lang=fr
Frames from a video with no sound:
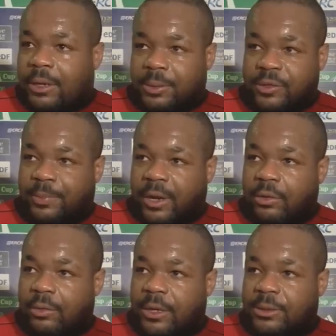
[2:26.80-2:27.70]
pense pas
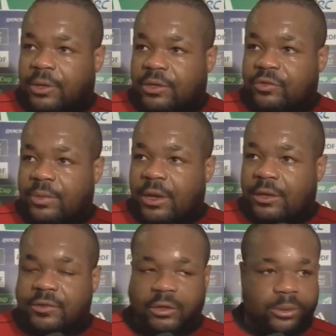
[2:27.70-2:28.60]
que le match se résumait à
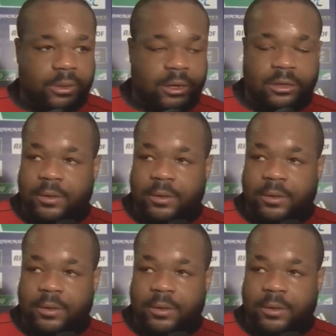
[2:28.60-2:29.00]
un seul duel.